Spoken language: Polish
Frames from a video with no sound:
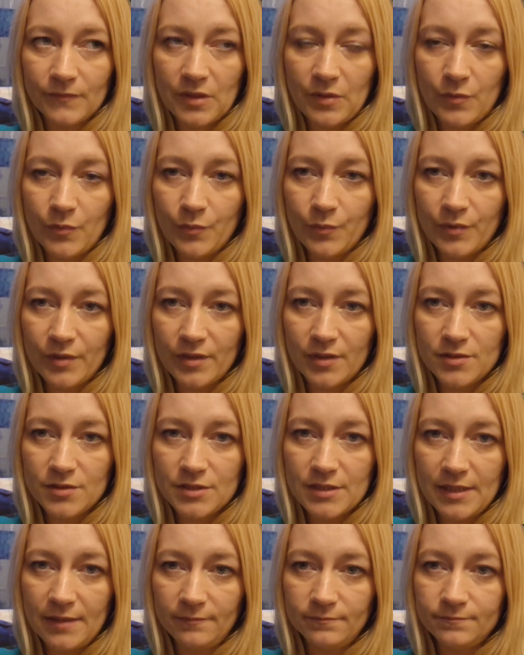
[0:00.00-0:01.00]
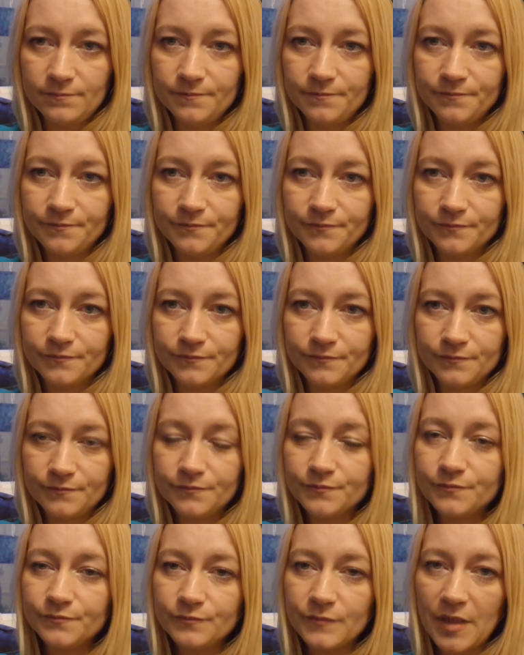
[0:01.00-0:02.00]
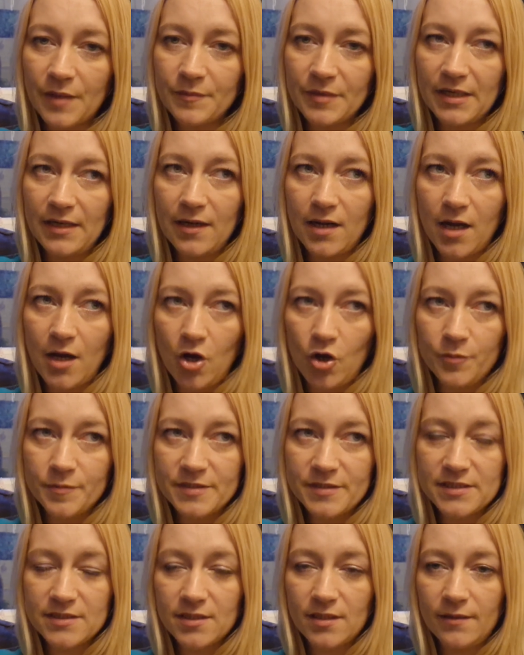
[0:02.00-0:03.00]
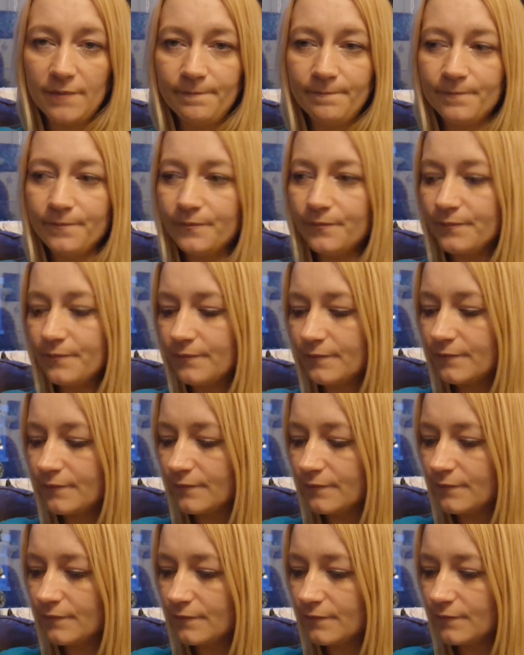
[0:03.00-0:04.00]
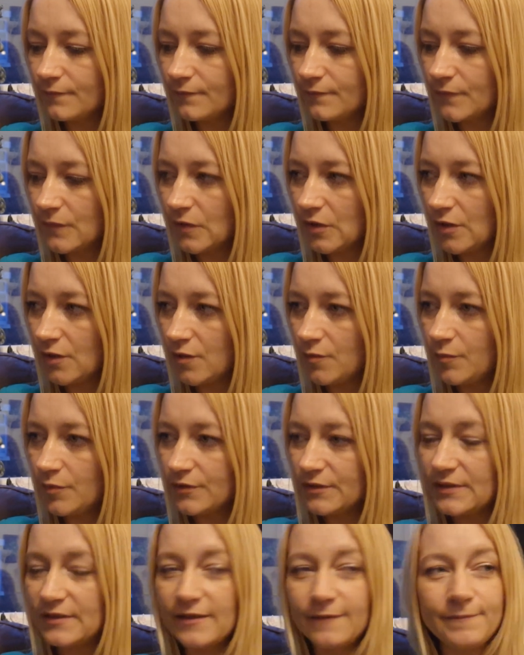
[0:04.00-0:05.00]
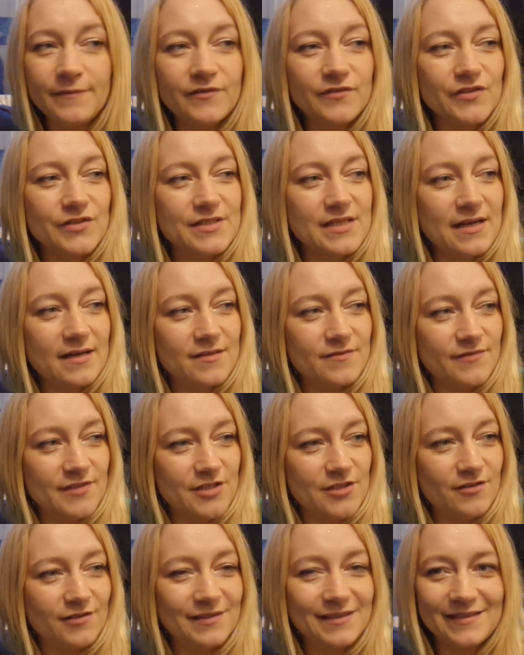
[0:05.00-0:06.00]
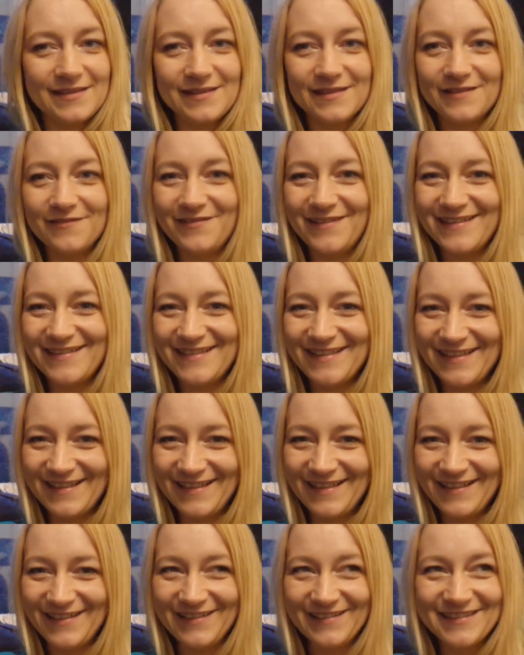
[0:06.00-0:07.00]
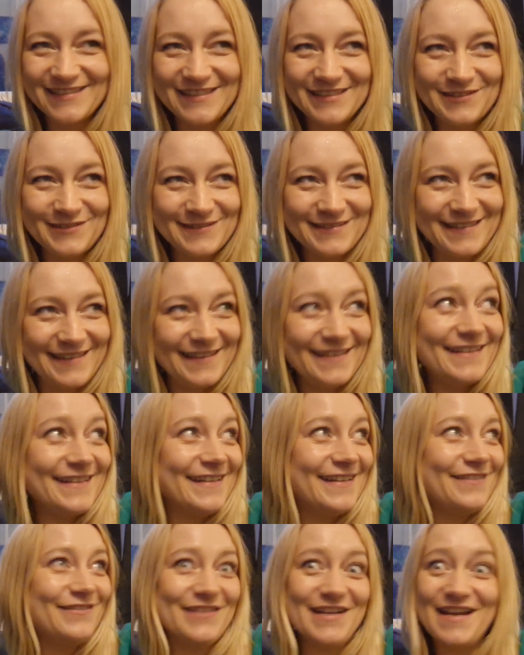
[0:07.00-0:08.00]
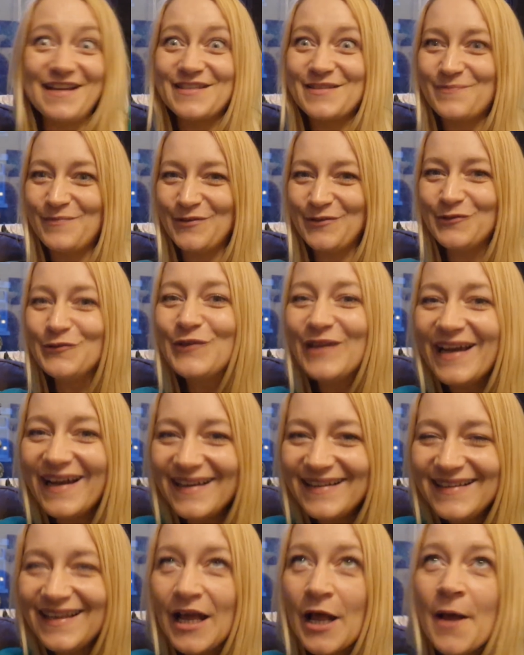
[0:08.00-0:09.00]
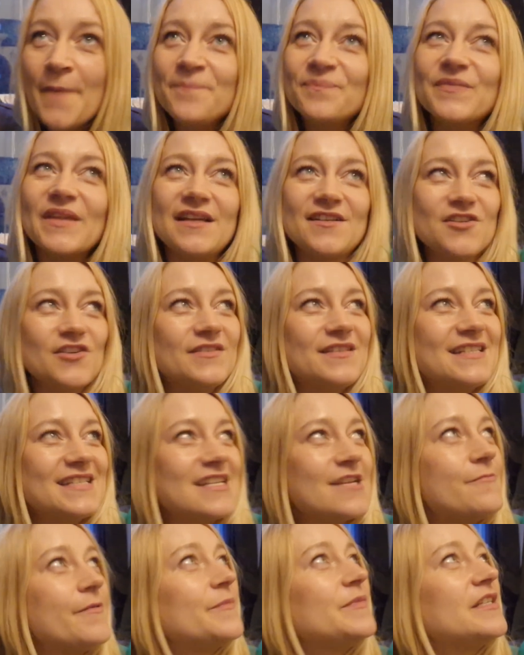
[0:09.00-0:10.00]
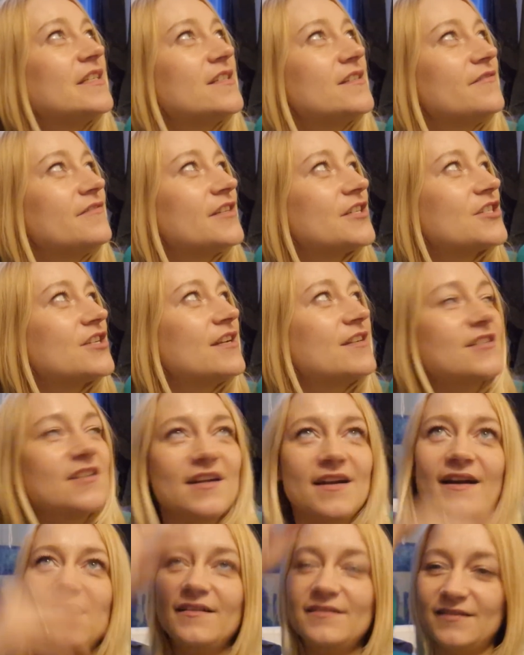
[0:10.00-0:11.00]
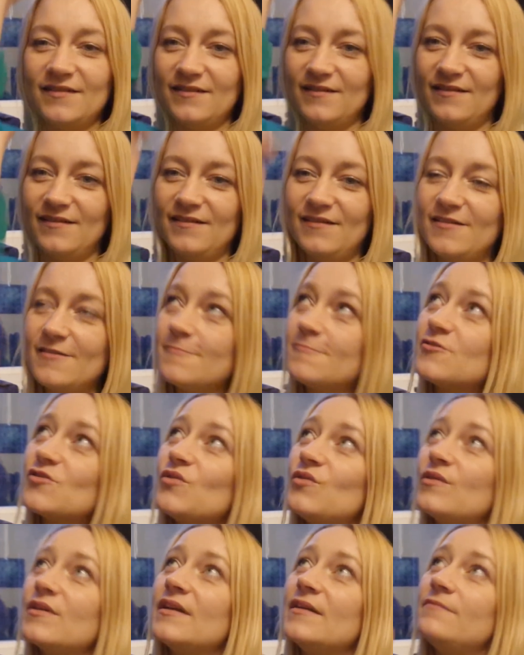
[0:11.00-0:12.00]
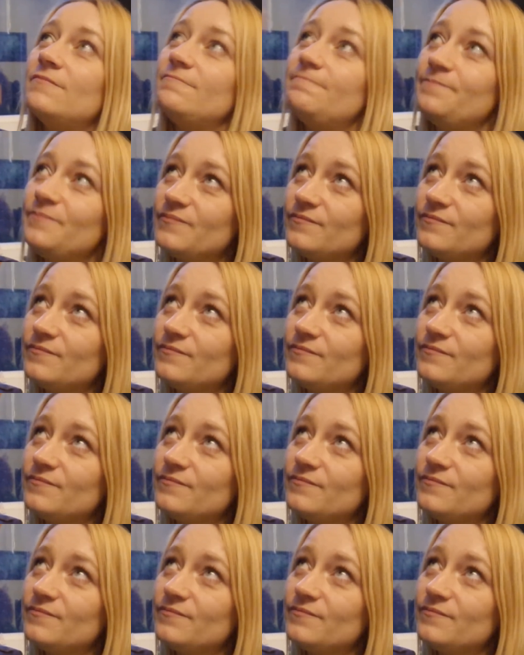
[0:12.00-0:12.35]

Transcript: Nie mam pojęcia. Mam kilka opcji do roboty. Na pewno zaraz wyciągnę ten kwietnik i go gdzieś tutaj y, wyeksponuję. E, szkoda, że nie mam nigdzie wieszaczka y, z góry